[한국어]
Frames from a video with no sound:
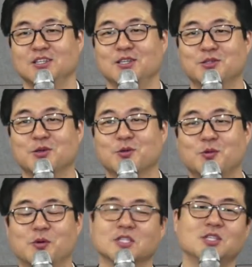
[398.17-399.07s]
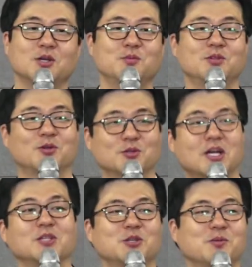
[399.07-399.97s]
있었고 막 시험 들고
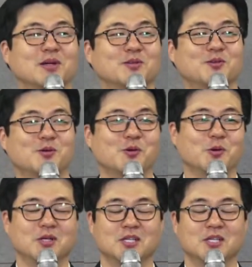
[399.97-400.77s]
상처받고